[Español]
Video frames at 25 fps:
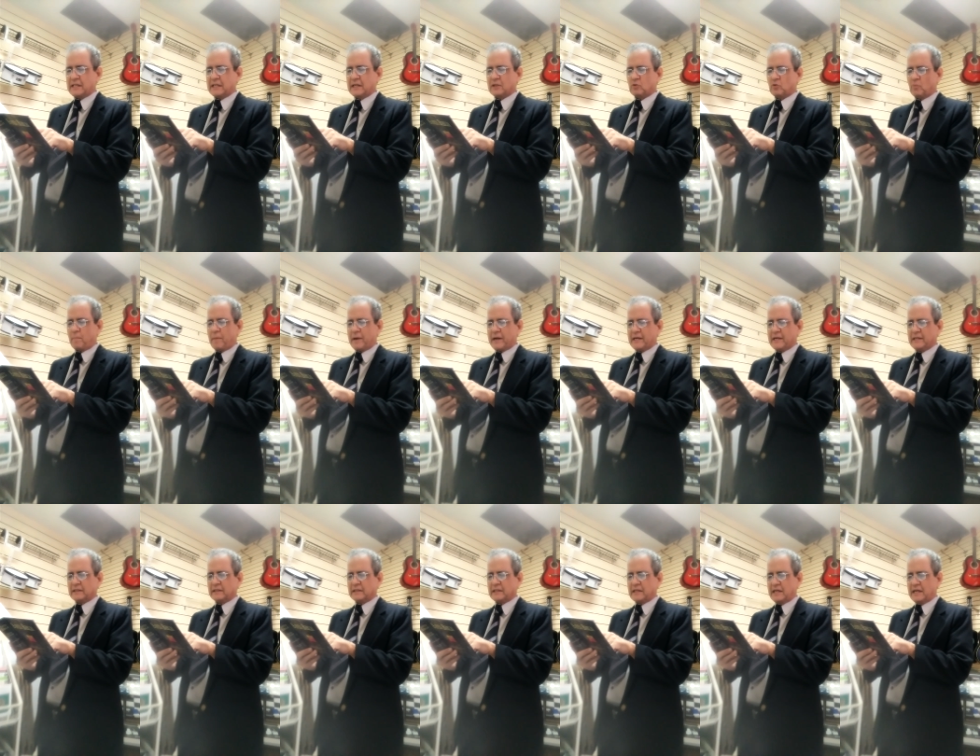de tu
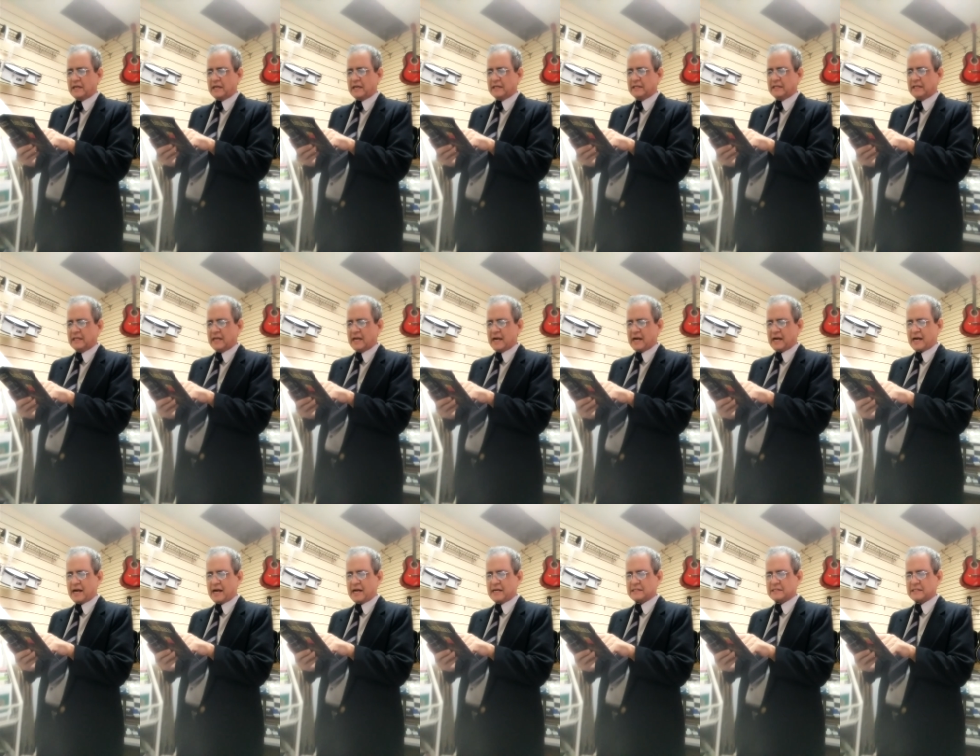parentela y de la
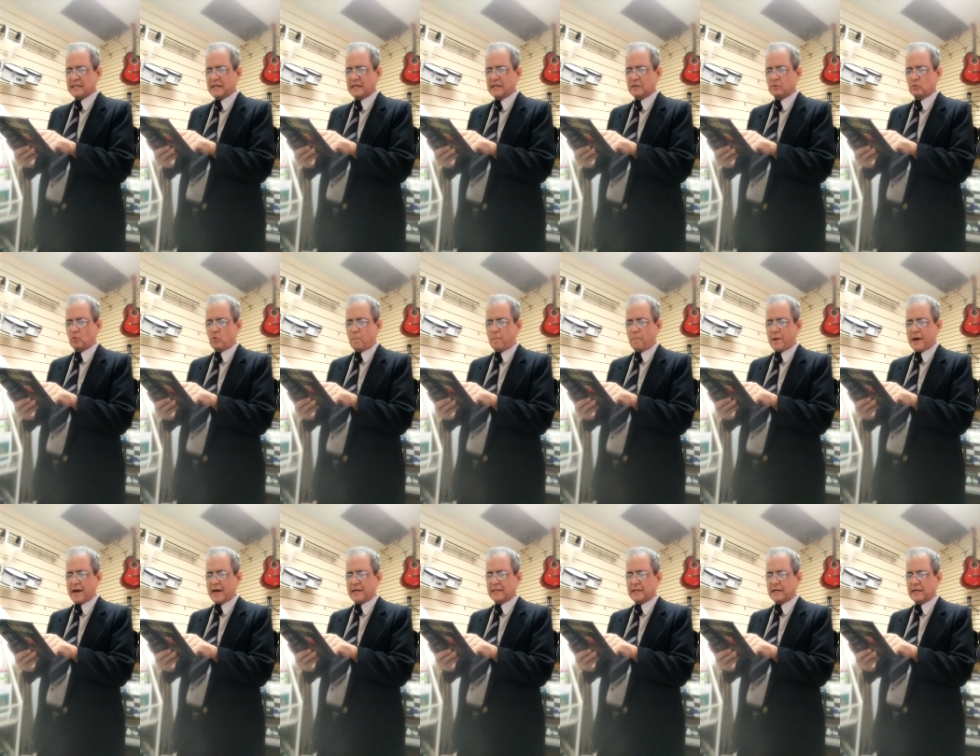casa de tu
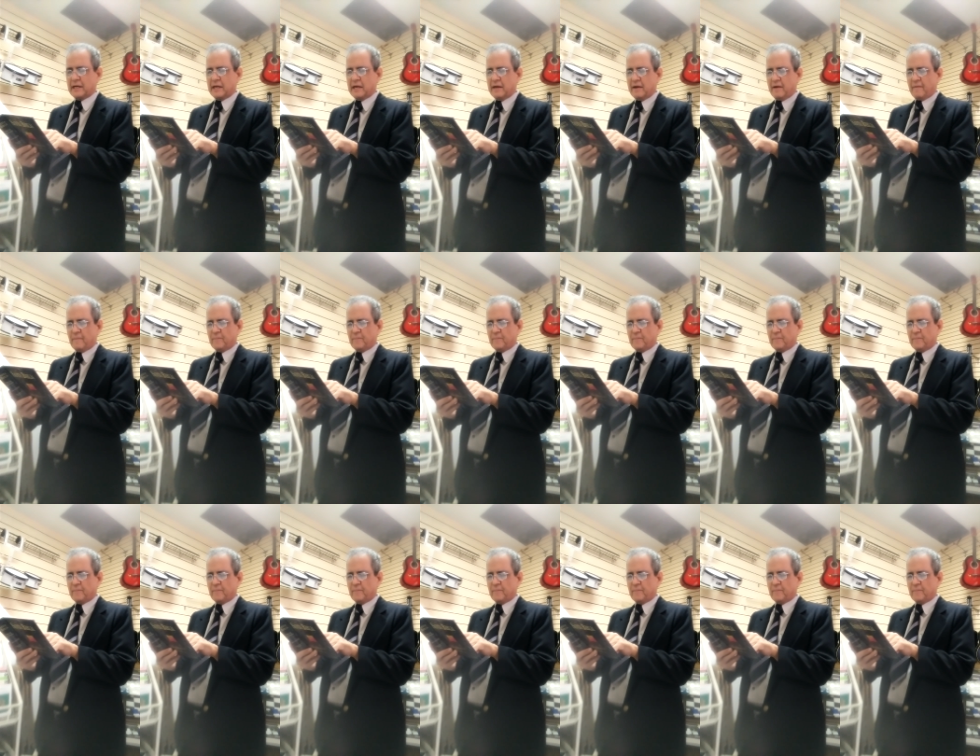padre